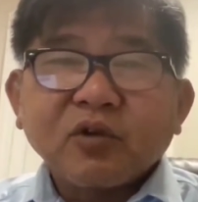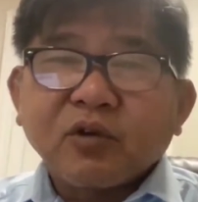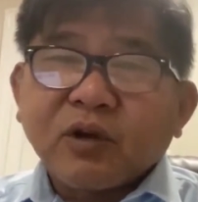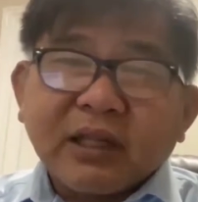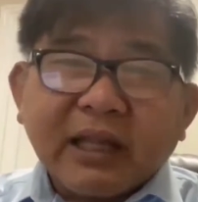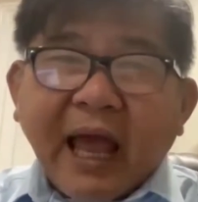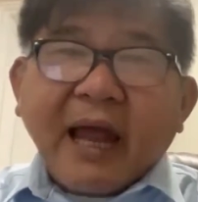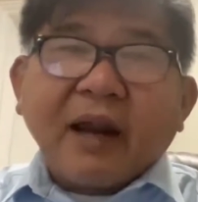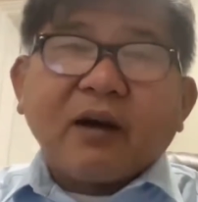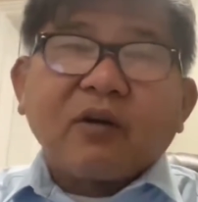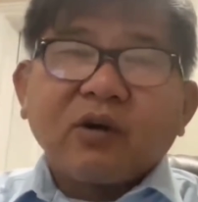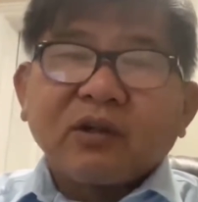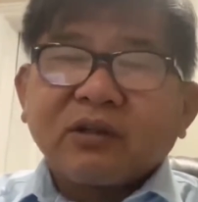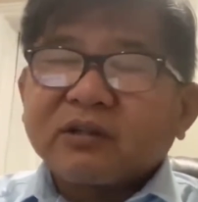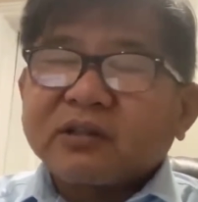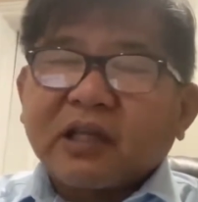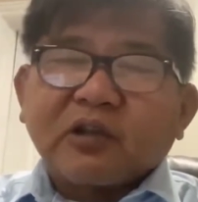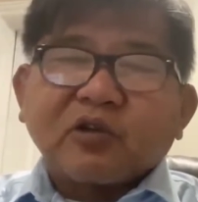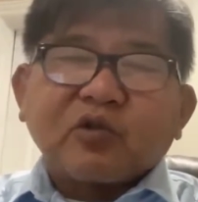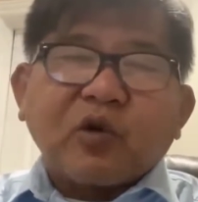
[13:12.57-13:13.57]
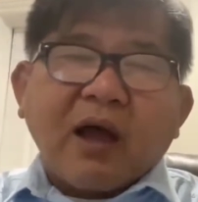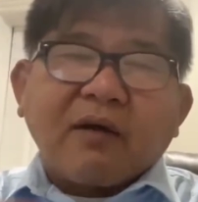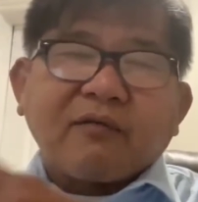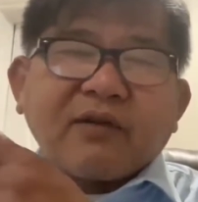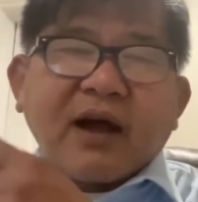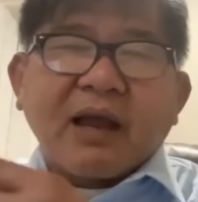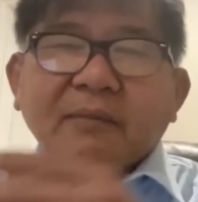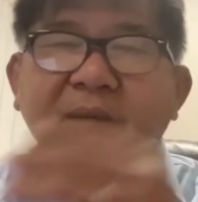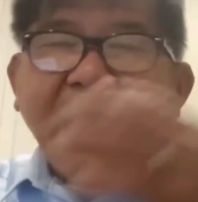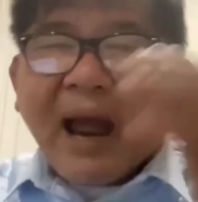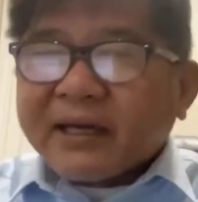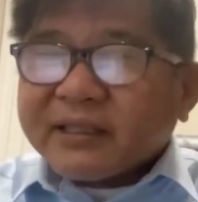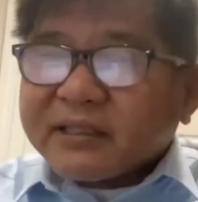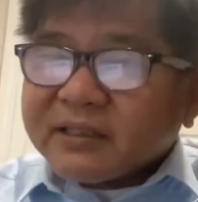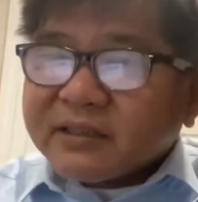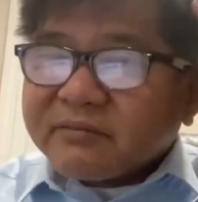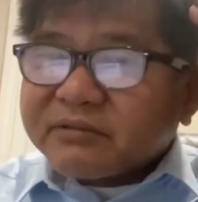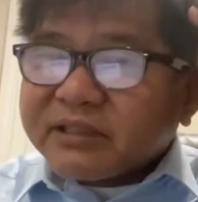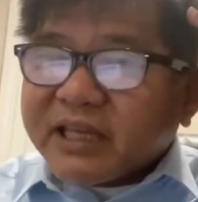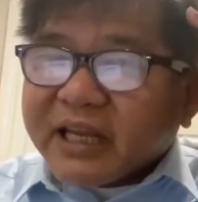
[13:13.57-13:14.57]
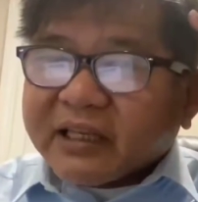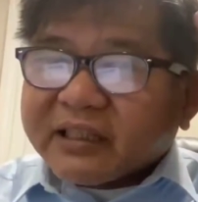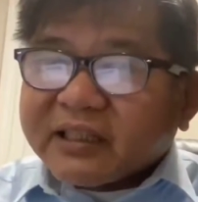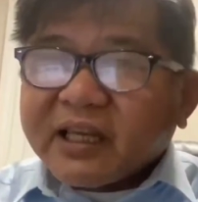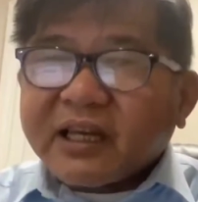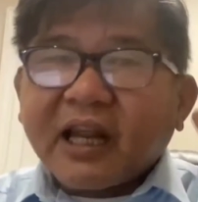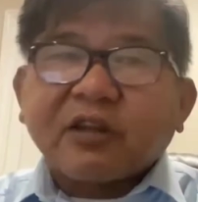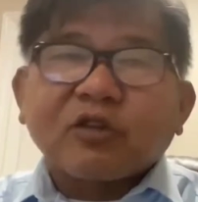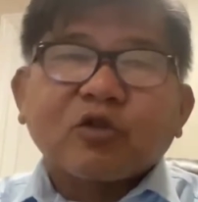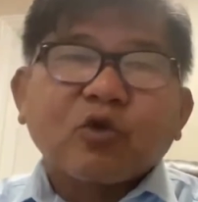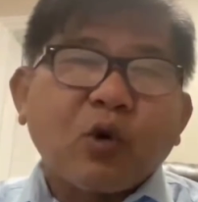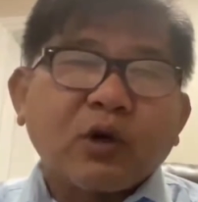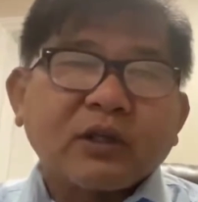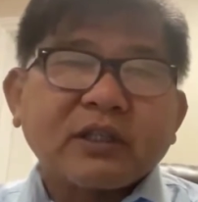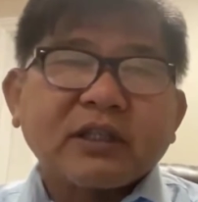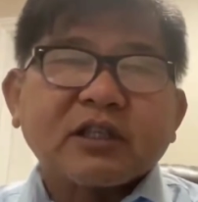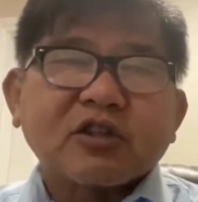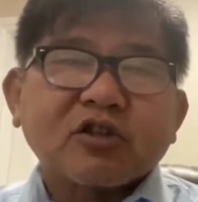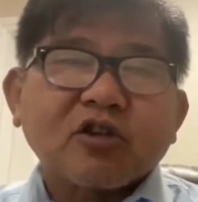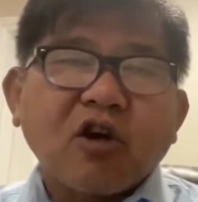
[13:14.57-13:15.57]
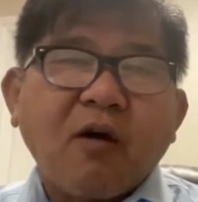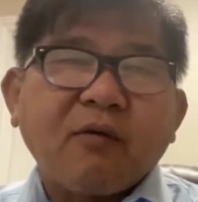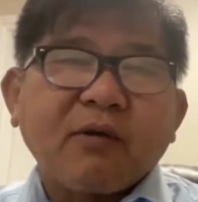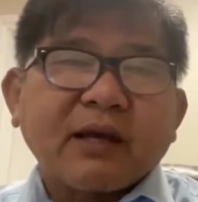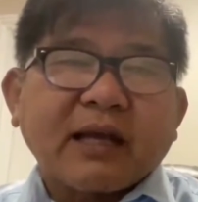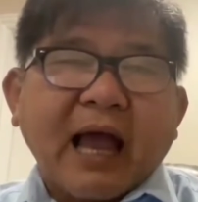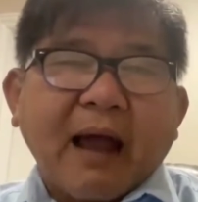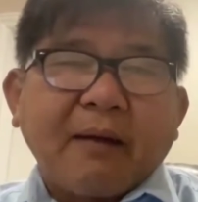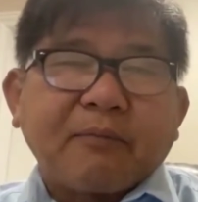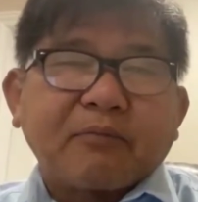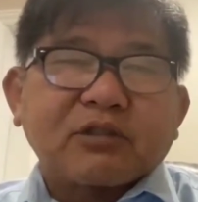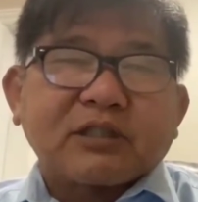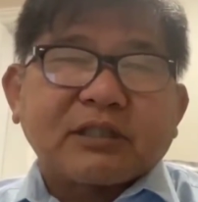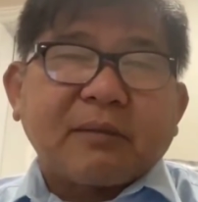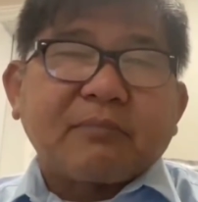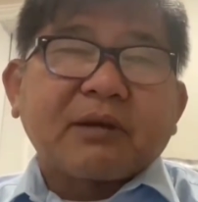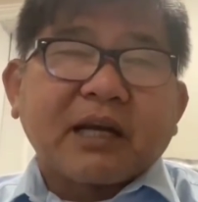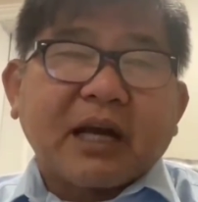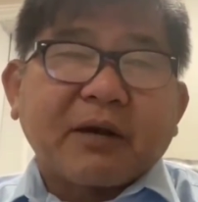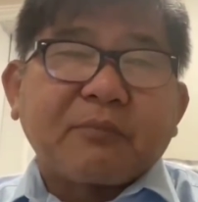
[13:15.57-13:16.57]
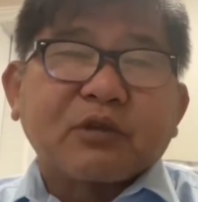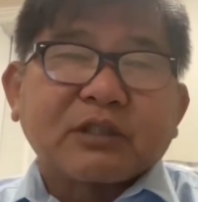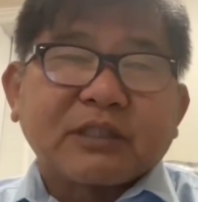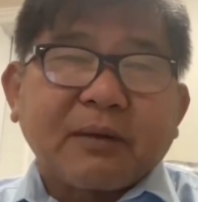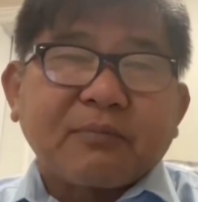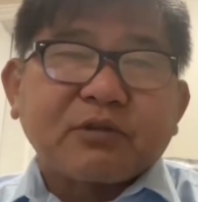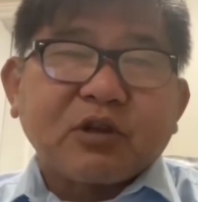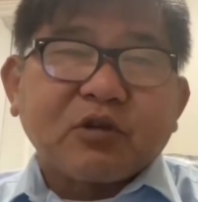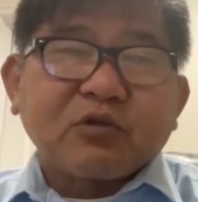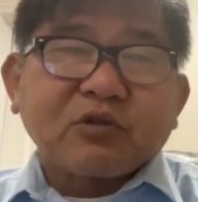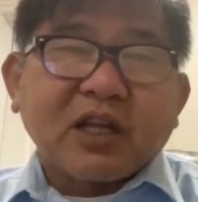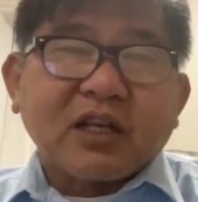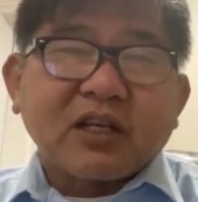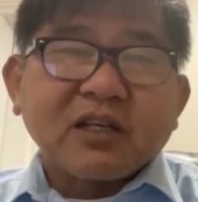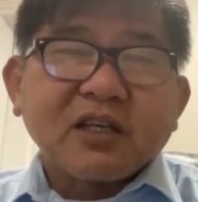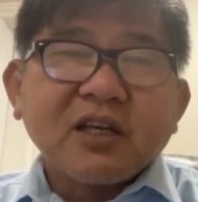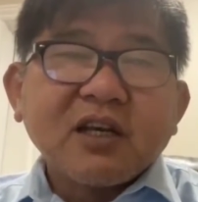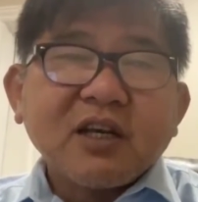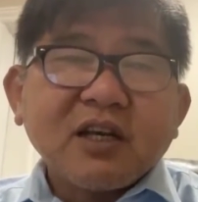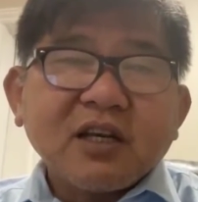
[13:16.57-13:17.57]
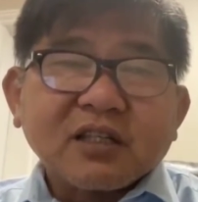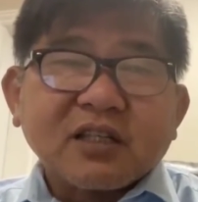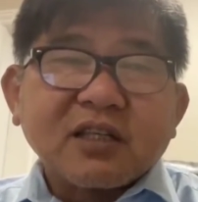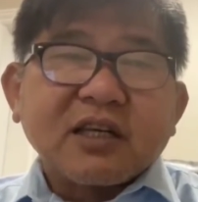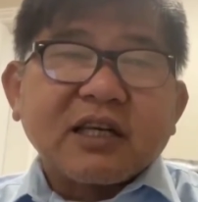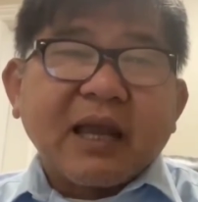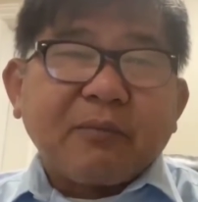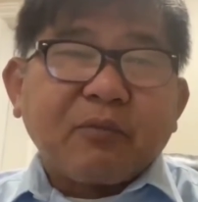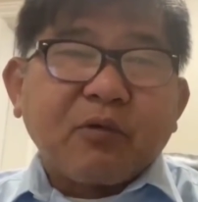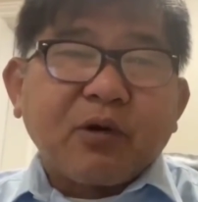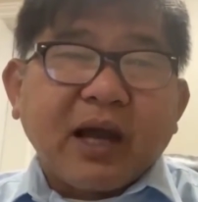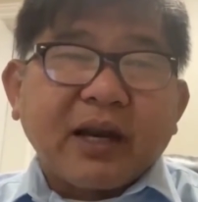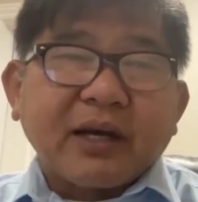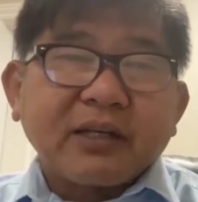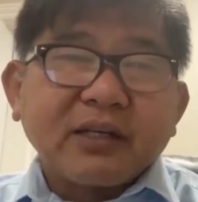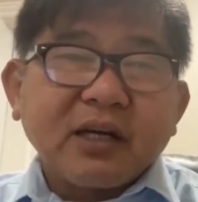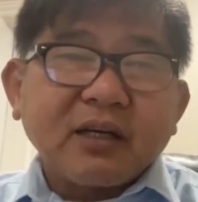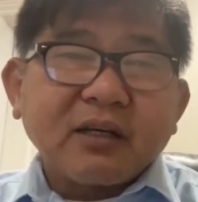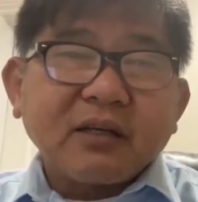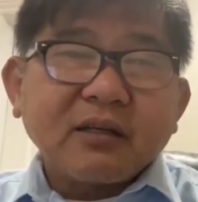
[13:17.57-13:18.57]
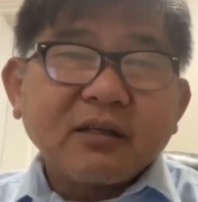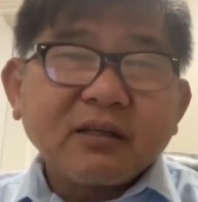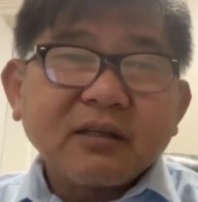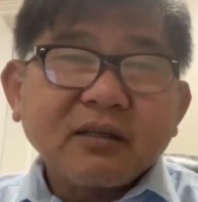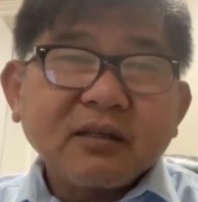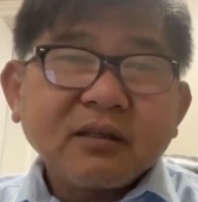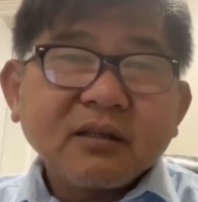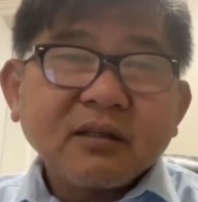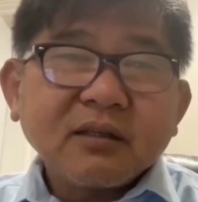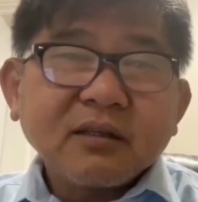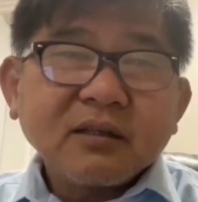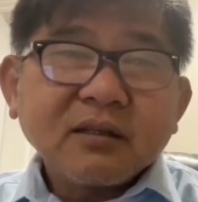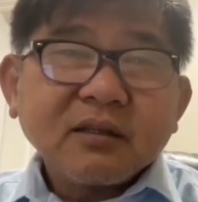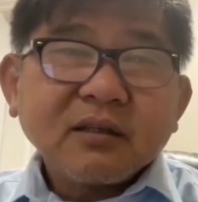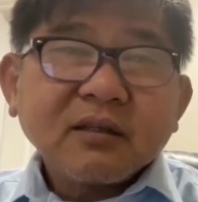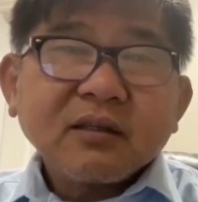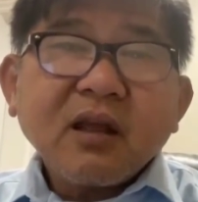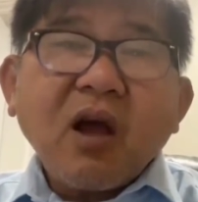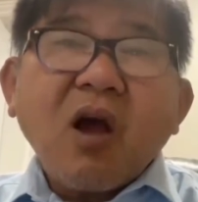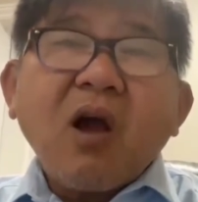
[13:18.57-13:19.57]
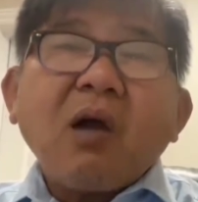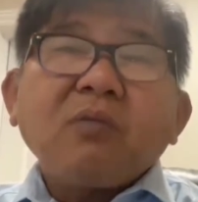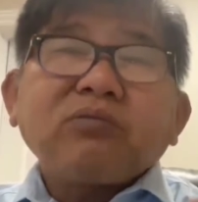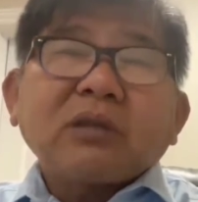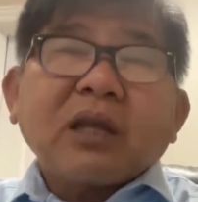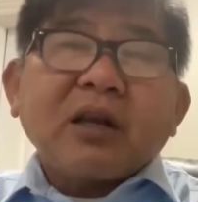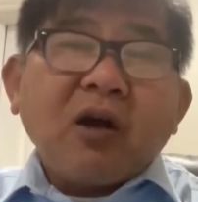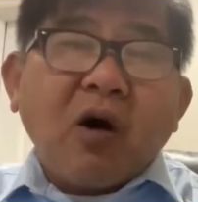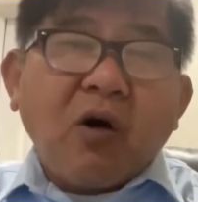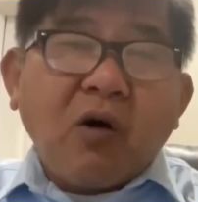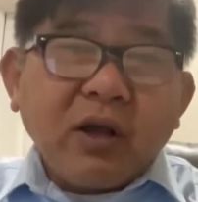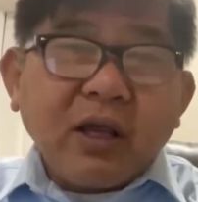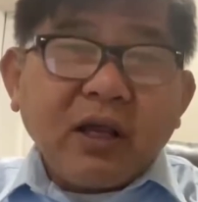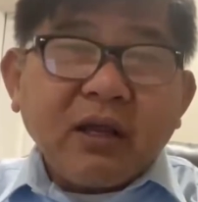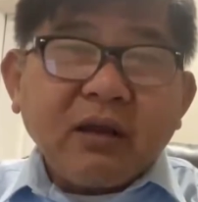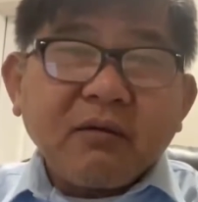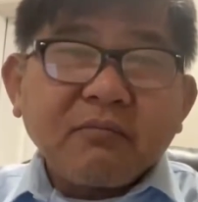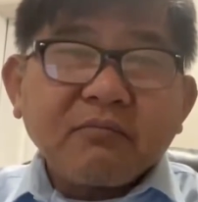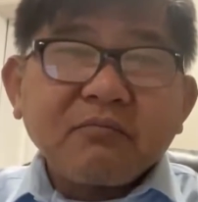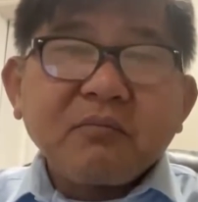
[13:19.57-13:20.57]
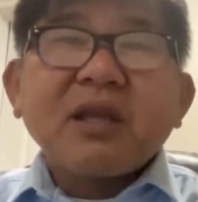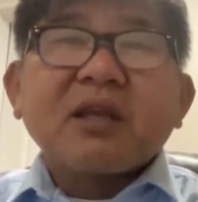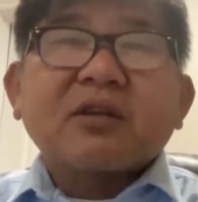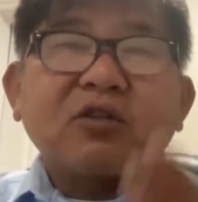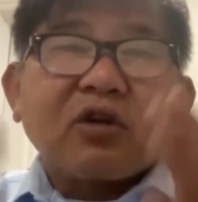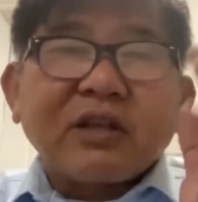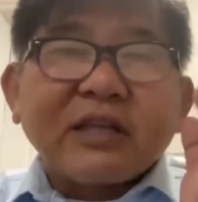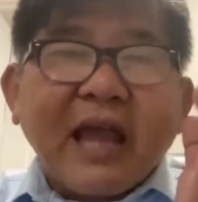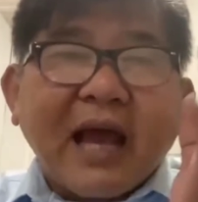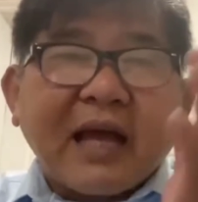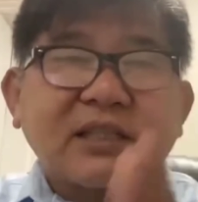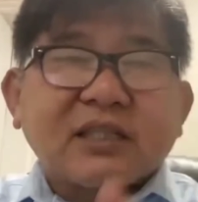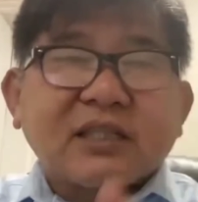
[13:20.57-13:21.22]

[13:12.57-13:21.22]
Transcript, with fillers: tôi nói thẳng luôn thỉnh thoảng vài ba lít trẻ chết ăn thua gì so với cả 100, gần 100 triệu dân sự nghiệp của cả nước nó không thay đổi bây giờ tôi